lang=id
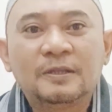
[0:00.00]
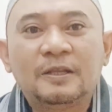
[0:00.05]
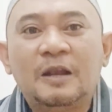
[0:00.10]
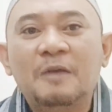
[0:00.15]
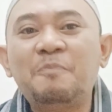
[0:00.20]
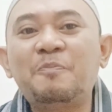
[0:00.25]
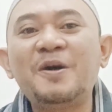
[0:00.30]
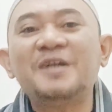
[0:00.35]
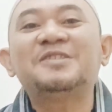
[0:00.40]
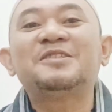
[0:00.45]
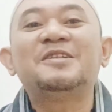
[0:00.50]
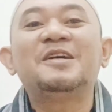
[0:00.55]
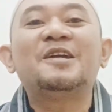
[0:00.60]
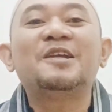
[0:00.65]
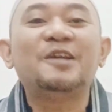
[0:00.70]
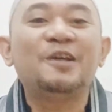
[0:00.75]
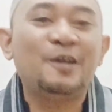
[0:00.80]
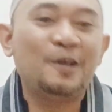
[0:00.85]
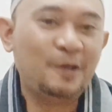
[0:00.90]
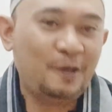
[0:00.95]
terlepas
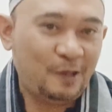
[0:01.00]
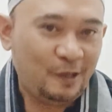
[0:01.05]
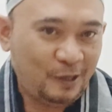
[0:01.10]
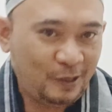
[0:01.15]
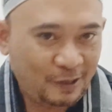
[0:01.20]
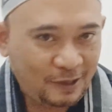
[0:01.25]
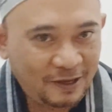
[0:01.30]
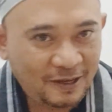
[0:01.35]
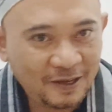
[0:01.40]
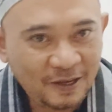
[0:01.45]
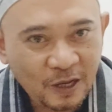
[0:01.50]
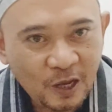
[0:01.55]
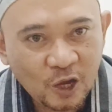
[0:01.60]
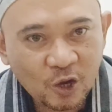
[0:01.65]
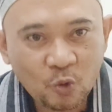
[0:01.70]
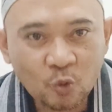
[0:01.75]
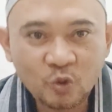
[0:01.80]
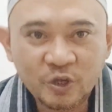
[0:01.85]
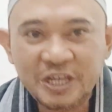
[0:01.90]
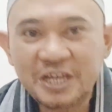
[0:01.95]
dari
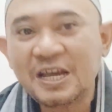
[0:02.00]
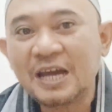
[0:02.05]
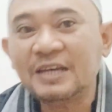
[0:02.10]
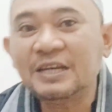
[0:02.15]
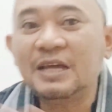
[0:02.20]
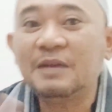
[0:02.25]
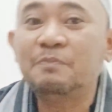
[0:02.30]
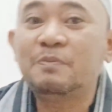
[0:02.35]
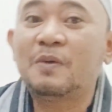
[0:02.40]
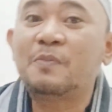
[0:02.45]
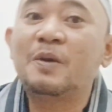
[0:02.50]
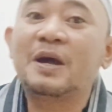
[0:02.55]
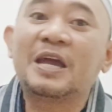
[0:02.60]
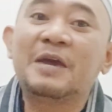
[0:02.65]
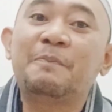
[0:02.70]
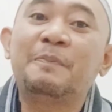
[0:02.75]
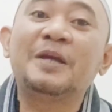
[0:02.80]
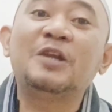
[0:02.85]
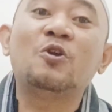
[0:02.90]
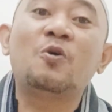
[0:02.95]
keunikan dan
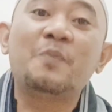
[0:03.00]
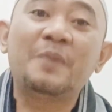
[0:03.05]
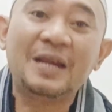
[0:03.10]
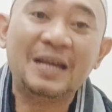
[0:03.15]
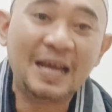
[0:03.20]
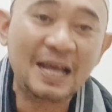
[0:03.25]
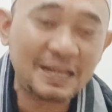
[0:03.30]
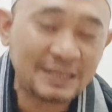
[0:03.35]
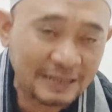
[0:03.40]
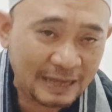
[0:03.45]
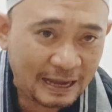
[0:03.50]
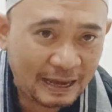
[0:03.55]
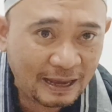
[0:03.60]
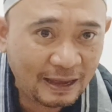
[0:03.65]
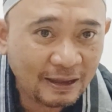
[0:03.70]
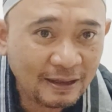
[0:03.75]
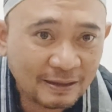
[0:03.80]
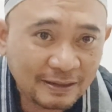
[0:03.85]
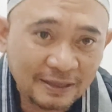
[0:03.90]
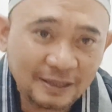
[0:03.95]
berbagai
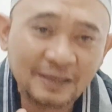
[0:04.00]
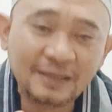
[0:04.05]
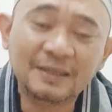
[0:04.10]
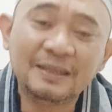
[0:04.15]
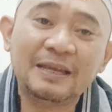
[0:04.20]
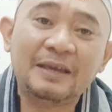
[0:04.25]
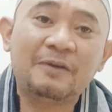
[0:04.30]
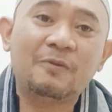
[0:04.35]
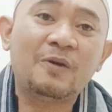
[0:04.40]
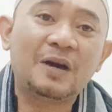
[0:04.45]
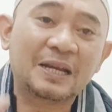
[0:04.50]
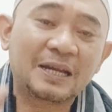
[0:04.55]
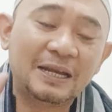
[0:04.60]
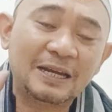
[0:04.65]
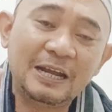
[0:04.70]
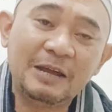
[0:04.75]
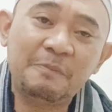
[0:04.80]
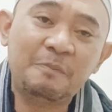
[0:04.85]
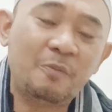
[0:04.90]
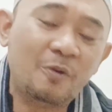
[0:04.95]
fenomenalnya, kita warga
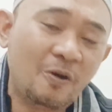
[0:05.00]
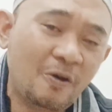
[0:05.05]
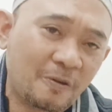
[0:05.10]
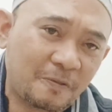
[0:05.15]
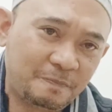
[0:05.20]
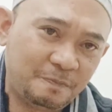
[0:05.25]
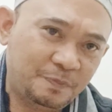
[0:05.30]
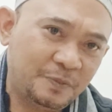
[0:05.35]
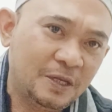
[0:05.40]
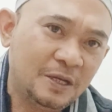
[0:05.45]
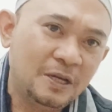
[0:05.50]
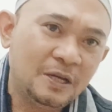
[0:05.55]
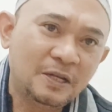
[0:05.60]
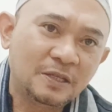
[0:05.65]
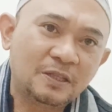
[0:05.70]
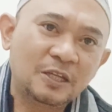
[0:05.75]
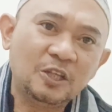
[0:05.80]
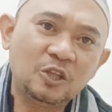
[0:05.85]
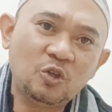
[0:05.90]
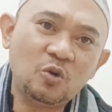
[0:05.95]
Depok
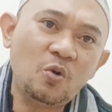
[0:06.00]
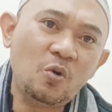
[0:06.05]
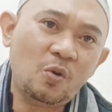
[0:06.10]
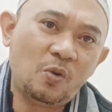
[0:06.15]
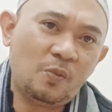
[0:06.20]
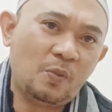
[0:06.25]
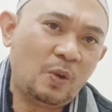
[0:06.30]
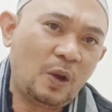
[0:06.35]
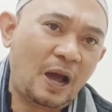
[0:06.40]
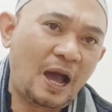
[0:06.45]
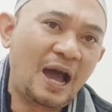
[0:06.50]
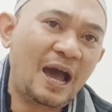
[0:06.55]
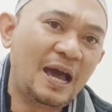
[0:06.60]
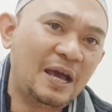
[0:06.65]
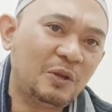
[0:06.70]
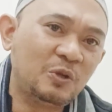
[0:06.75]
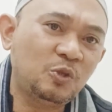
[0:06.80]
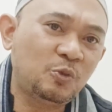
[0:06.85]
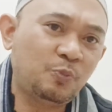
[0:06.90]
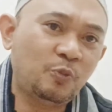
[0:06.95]
tentu
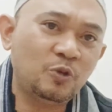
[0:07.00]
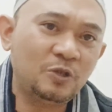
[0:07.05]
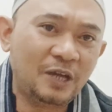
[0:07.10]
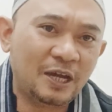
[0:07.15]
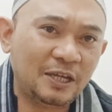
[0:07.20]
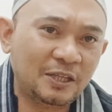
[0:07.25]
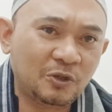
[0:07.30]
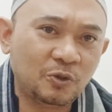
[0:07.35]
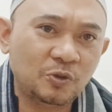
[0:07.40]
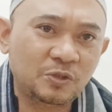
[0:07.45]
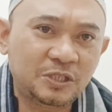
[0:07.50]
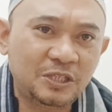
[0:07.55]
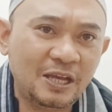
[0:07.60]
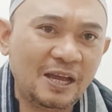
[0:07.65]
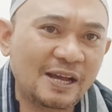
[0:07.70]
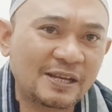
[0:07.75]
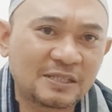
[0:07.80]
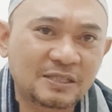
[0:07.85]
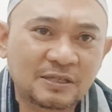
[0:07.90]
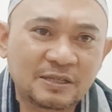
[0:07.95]
harus punya
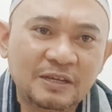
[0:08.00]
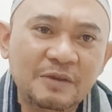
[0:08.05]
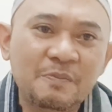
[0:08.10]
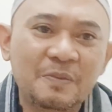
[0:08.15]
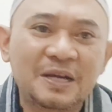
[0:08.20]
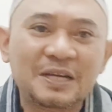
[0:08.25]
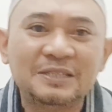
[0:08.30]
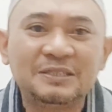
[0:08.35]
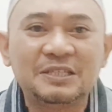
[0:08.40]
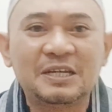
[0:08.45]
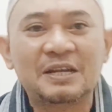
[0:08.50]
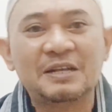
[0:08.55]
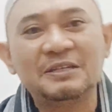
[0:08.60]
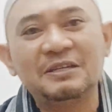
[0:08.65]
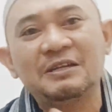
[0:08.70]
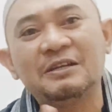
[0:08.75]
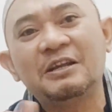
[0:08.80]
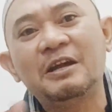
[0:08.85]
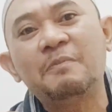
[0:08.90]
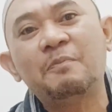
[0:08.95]
antusias gimana
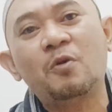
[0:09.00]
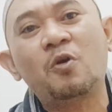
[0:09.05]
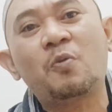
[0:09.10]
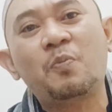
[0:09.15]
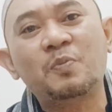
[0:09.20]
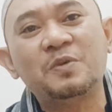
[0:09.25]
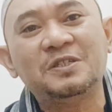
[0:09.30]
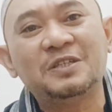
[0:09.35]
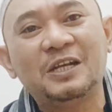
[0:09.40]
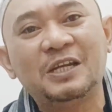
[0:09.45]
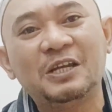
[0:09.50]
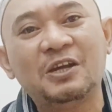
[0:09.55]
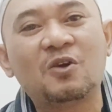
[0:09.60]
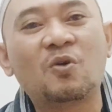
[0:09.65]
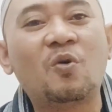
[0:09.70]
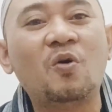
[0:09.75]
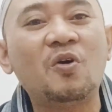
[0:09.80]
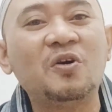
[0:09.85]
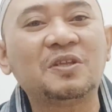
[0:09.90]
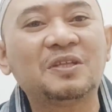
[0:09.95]
caranya Depok
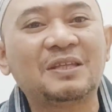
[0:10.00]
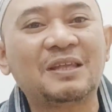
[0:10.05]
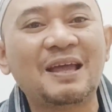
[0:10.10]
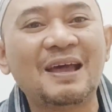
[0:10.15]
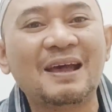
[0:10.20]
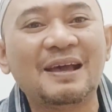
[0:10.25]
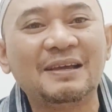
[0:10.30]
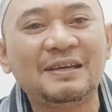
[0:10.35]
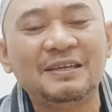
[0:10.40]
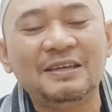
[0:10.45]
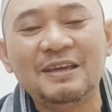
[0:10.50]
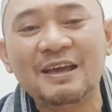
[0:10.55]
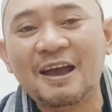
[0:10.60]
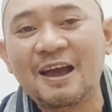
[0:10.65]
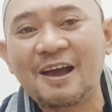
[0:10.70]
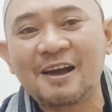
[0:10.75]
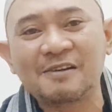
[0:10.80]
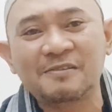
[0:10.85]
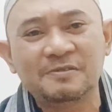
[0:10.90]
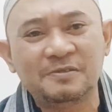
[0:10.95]
menjadi kota
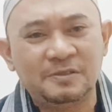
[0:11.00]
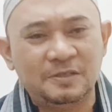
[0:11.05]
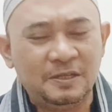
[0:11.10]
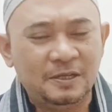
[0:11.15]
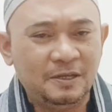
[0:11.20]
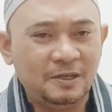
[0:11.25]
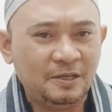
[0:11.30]
yang